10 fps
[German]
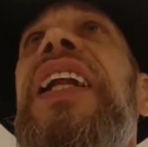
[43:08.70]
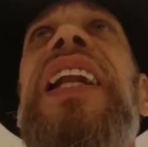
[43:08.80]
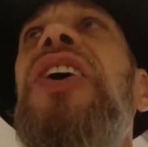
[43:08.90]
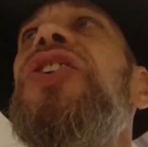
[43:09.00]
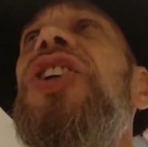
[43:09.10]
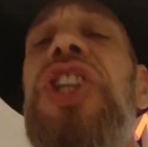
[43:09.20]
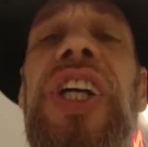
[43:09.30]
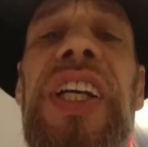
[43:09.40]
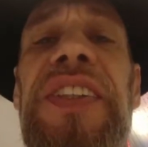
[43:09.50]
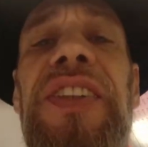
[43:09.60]
lauter
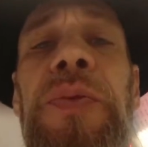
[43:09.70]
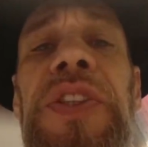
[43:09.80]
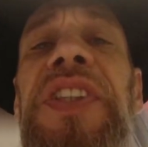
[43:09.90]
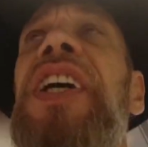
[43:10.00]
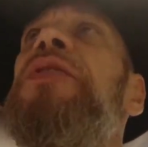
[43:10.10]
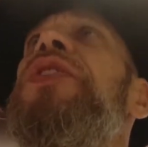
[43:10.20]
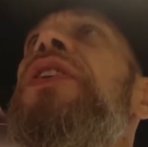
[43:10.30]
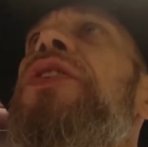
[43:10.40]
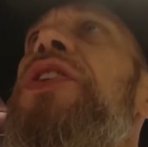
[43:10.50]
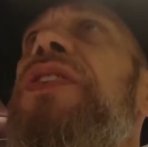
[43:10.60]
Scheiße haben sie sich
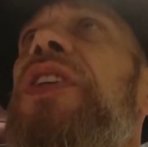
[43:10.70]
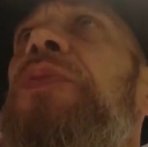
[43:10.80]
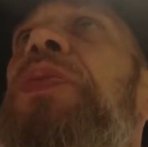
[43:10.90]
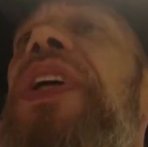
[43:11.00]
einfallen lassen. Ich